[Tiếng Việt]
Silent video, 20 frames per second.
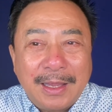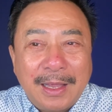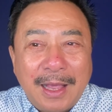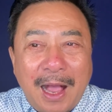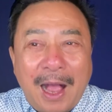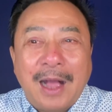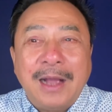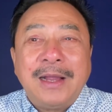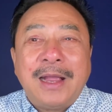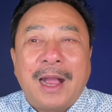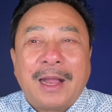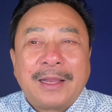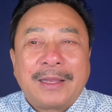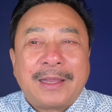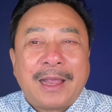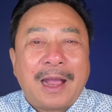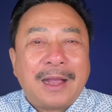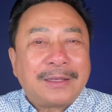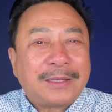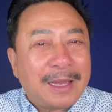ở gần
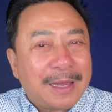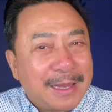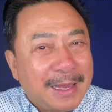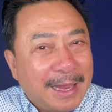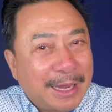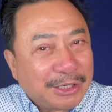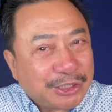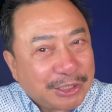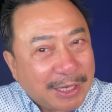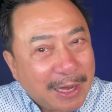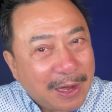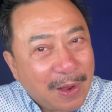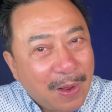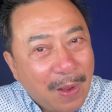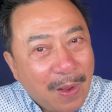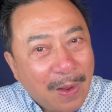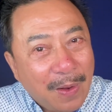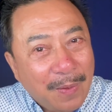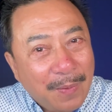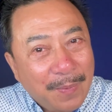chợ Thị Nghè Sài
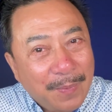Gòn.